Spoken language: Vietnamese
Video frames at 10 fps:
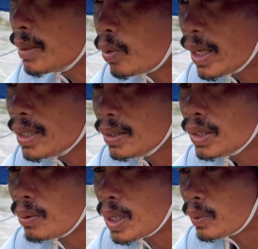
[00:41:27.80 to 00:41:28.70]
lại thêm một cái
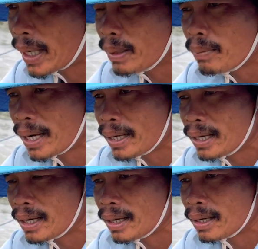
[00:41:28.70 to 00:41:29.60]
nữa rồi bắt đầu ngày hôm
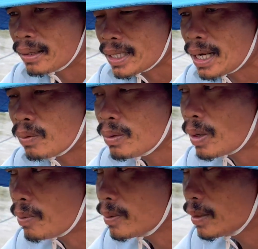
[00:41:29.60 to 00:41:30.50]
mai là sau đó
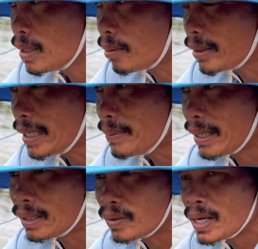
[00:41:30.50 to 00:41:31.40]
bắt đầu nó cái
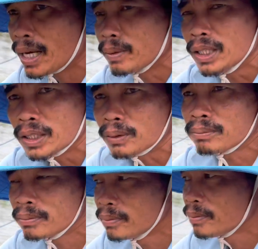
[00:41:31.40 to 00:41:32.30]
men lại cho nó hai bữa liên tục
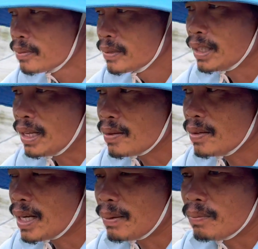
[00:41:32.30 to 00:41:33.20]
để
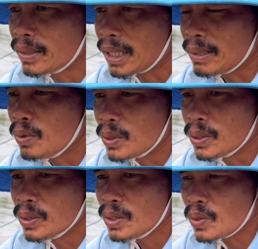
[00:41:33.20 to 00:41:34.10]
cho nó làm sạch cái môi
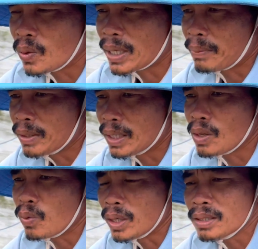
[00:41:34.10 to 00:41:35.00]
trường nước nó dọn dẹp lại
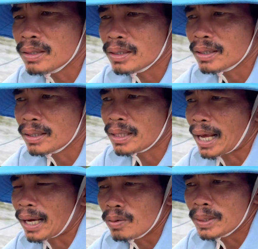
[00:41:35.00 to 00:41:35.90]
những cái khuẩn ờ,
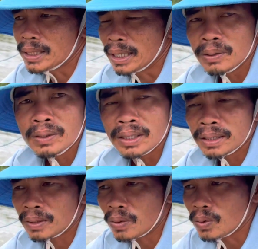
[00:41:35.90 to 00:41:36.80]
tàn của mình diệt xuống này
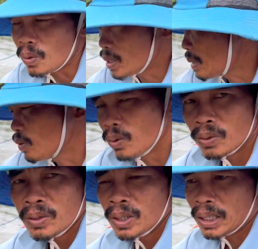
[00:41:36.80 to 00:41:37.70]
cho nó dọn dẹp luôn
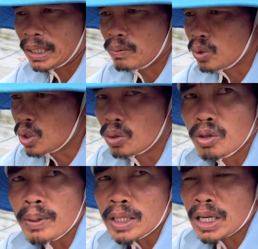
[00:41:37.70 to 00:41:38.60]
thì cái môi trường
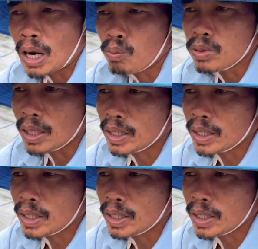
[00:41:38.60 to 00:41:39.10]
nước mình nó sẽ lỏng là